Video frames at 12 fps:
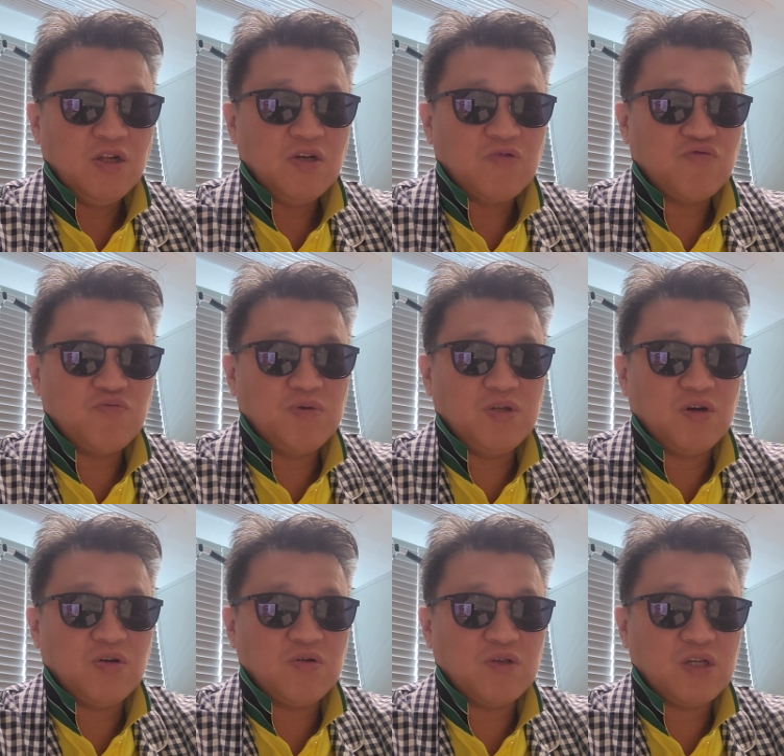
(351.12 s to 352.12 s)
어, 국민
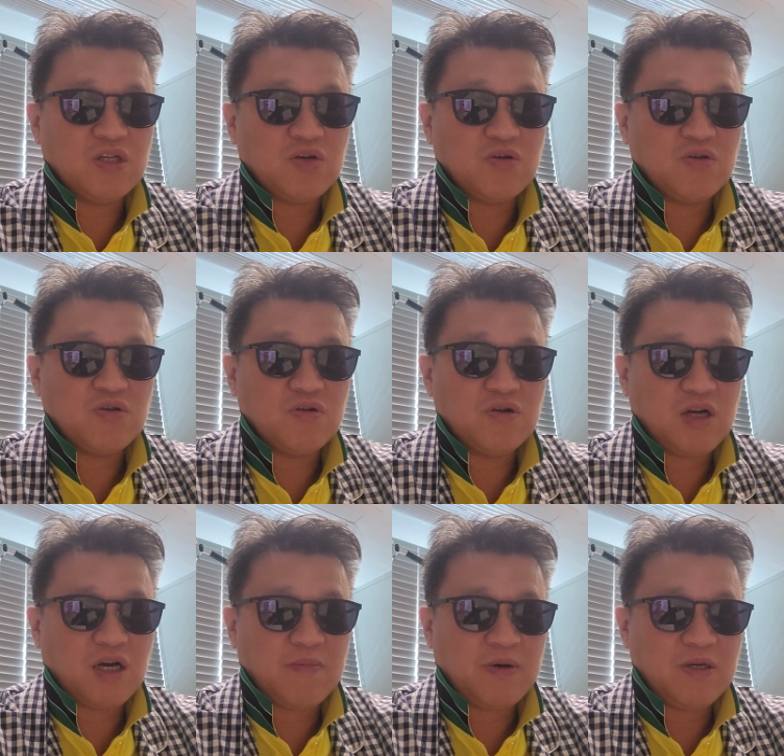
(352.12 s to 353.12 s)
여론이나 정서를
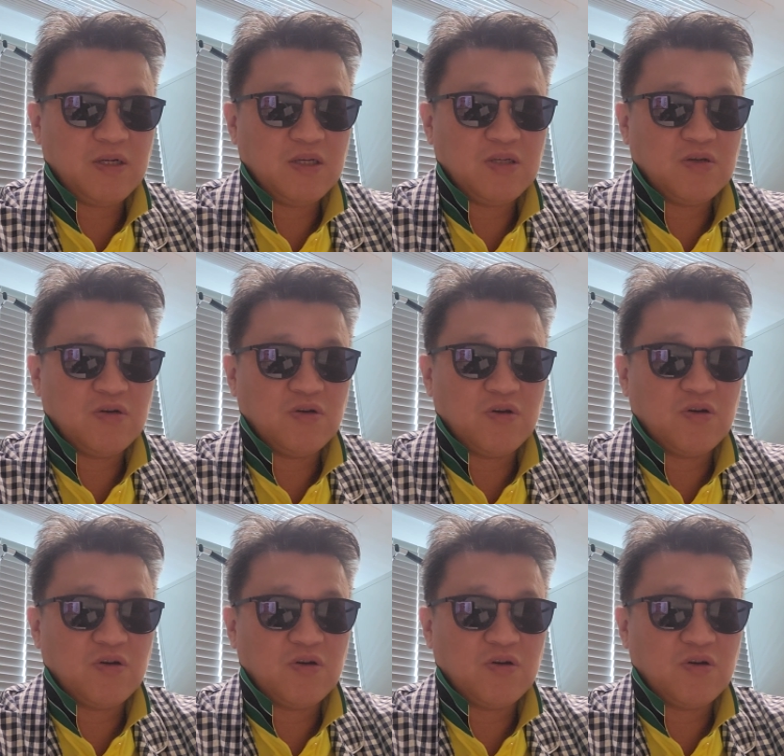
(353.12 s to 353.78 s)
감안을 해서